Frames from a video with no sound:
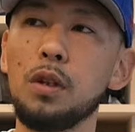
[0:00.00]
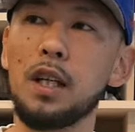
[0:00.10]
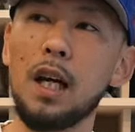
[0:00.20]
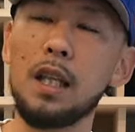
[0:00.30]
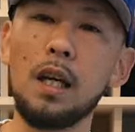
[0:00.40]
な機
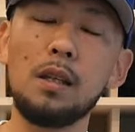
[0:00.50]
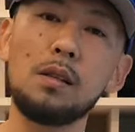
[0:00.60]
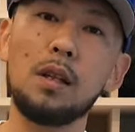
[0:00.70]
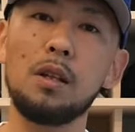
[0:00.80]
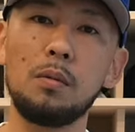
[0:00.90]
会ないで
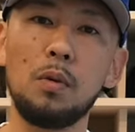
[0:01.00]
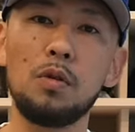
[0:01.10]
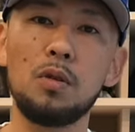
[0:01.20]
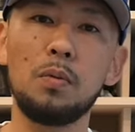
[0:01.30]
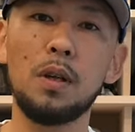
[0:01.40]
すけれども、
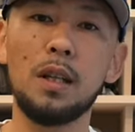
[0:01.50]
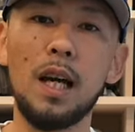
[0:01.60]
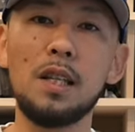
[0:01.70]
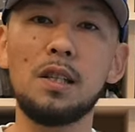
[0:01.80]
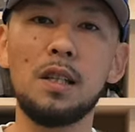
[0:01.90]
自分が
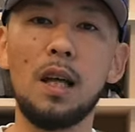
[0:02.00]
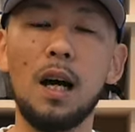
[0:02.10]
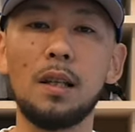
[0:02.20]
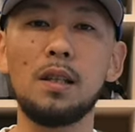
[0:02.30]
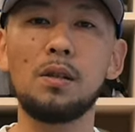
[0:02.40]
大好き
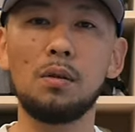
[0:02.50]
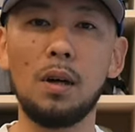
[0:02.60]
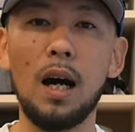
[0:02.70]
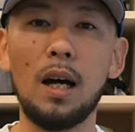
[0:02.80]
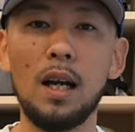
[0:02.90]
なアーティスト
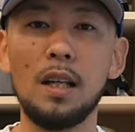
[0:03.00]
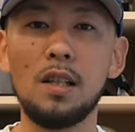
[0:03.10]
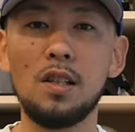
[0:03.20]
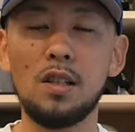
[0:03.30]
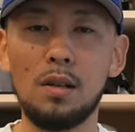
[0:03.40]
が来
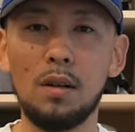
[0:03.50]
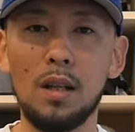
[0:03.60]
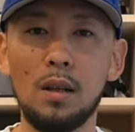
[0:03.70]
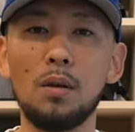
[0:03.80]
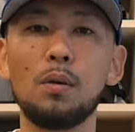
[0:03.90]
日してくれ
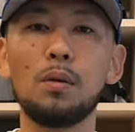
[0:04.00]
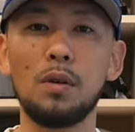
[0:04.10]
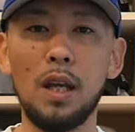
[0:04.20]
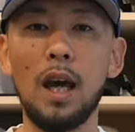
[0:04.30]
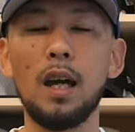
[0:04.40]
たということ
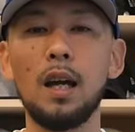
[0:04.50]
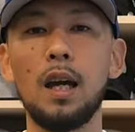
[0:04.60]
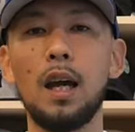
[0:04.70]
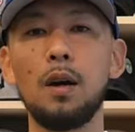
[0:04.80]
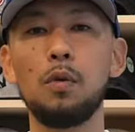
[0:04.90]
で、
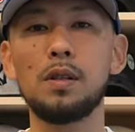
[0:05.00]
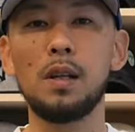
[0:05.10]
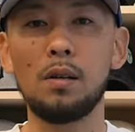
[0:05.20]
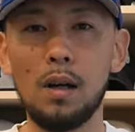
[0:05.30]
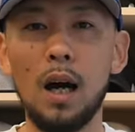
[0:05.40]
えー、
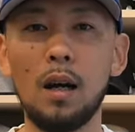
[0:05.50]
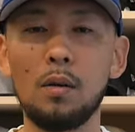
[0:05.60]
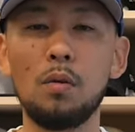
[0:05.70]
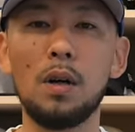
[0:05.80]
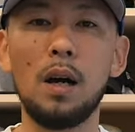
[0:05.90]
ウエストサイドガン、
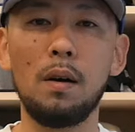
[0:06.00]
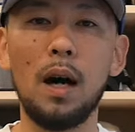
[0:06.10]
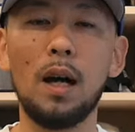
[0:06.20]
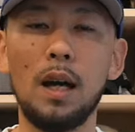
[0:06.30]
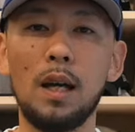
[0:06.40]
今回
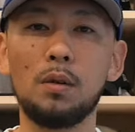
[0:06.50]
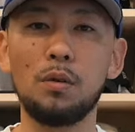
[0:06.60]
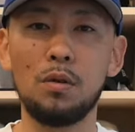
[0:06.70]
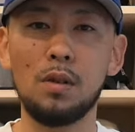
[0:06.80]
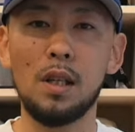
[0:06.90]
は、えー、
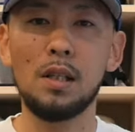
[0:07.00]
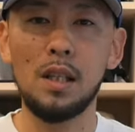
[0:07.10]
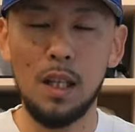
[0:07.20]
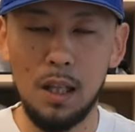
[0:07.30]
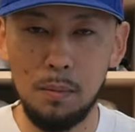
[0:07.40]
特集させてい
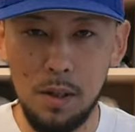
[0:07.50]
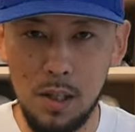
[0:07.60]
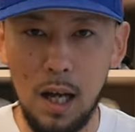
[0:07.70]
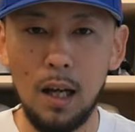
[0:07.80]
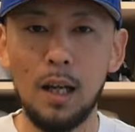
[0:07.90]
ただきまし
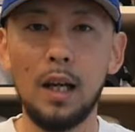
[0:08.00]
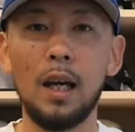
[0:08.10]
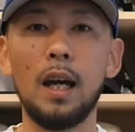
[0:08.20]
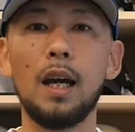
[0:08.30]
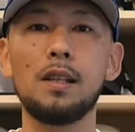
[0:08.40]
た。
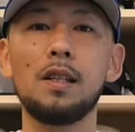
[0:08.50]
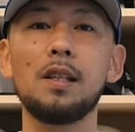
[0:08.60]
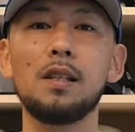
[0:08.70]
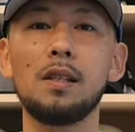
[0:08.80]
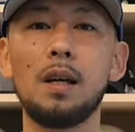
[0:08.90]
えー、ぜひ
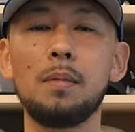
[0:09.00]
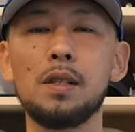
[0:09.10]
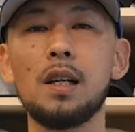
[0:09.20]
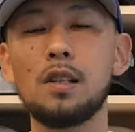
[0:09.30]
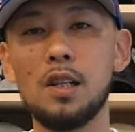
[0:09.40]
ですね、まあ、
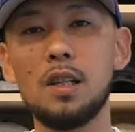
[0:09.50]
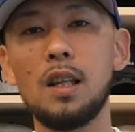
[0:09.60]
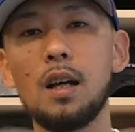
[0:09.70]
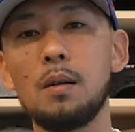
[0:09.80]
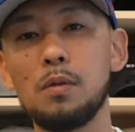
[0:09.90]
写真
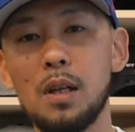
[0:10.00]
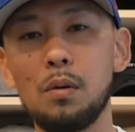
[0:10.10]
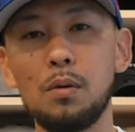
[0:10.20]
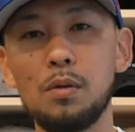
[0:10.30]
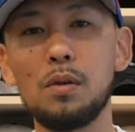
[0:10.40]
なんかも参
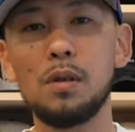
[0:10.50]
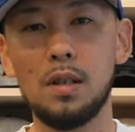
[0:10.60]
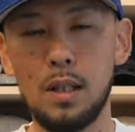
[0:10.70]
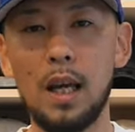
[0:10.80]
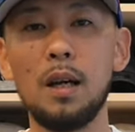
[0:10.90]
考にしつつで
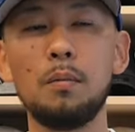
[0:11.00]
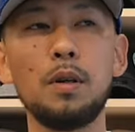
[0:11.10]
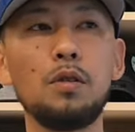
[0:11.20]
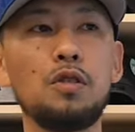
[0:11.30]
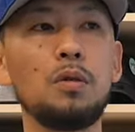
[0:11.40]
すね、まあ、
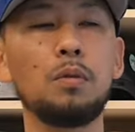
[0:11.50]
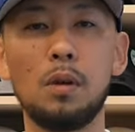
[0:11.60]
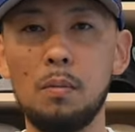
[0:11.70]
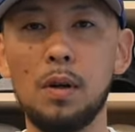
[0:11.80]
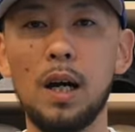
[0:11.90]
YouTube とかも